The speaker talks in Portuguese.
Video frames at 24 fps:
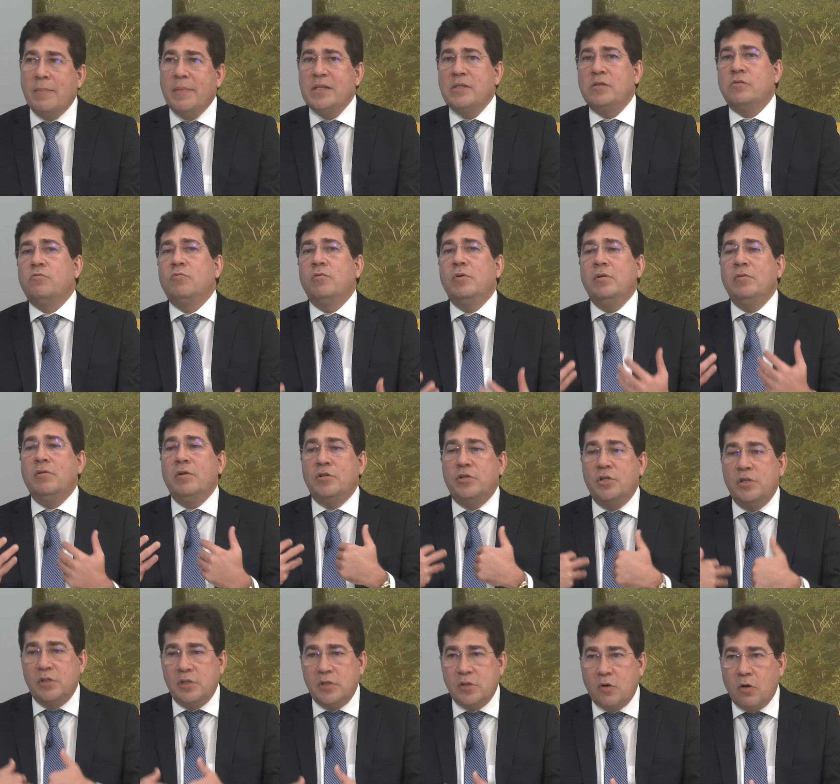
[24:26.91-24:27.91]
mas quando a
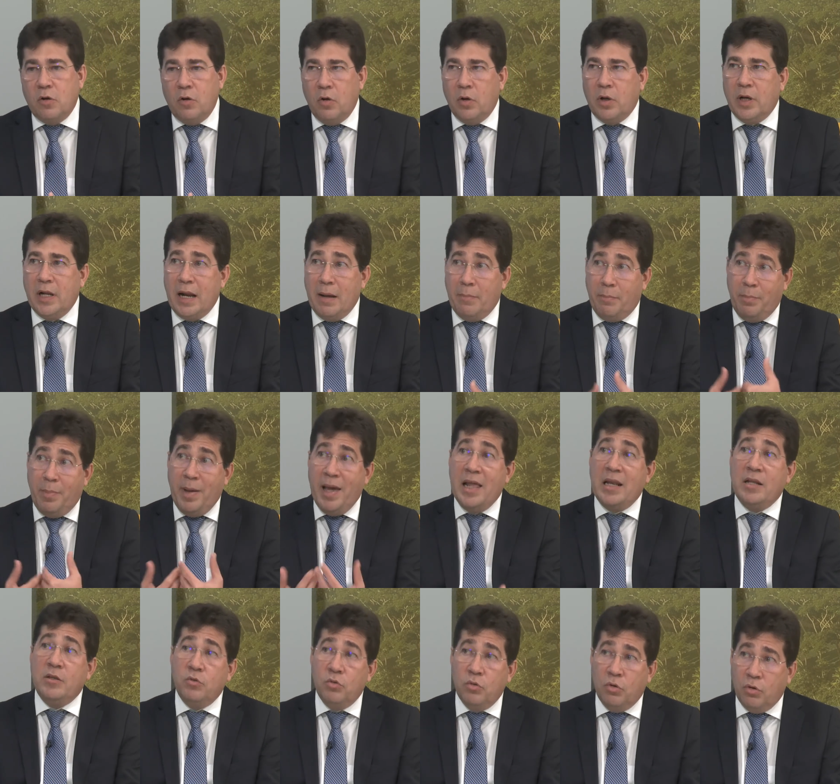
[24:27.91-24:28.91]
gente se coloca na
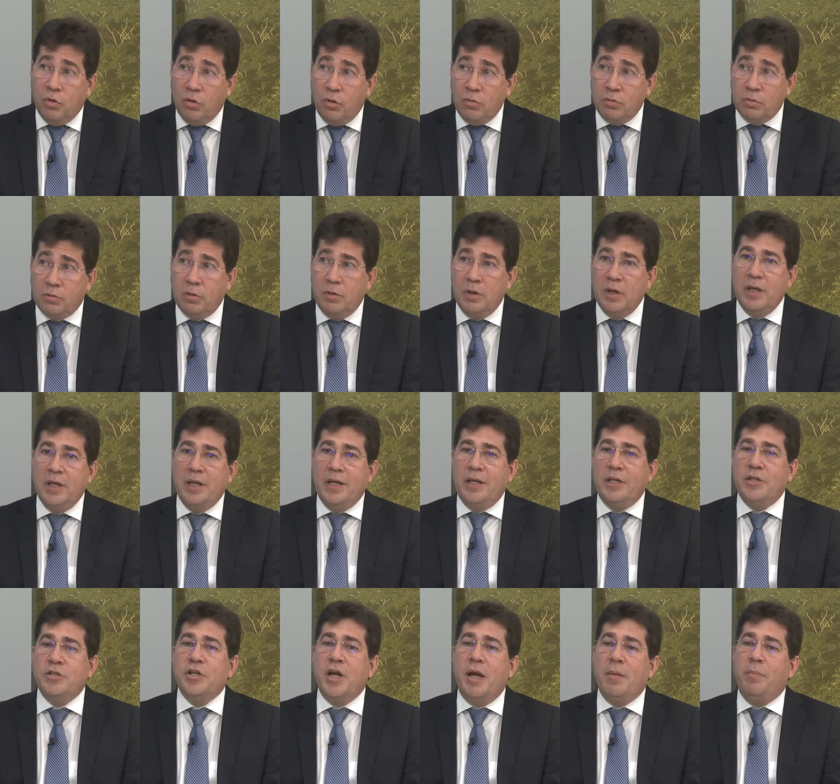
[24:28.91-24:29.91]
pele do outro
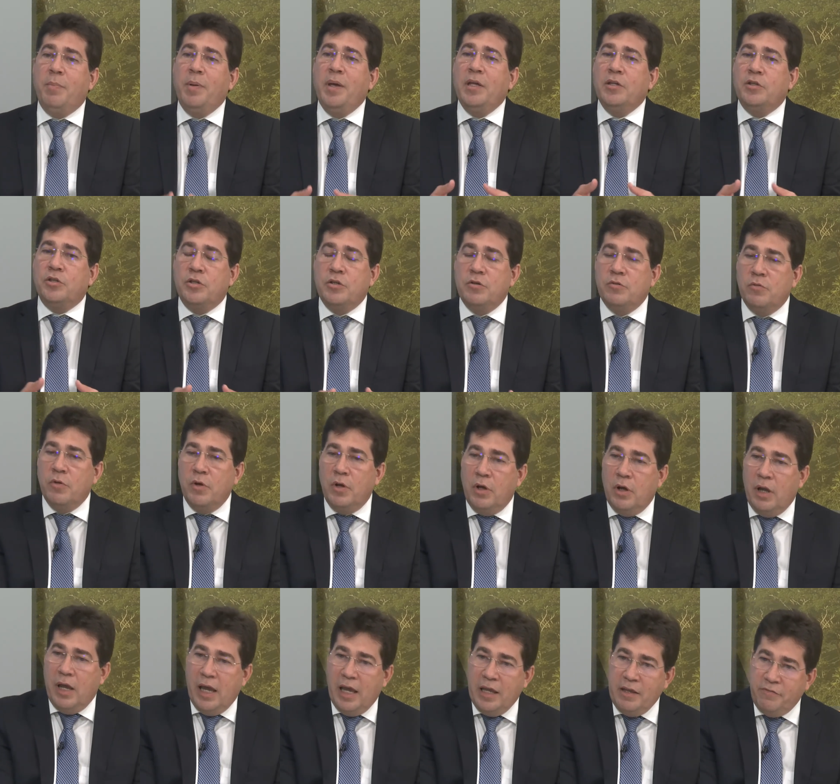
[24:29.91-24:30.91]
e de repente é,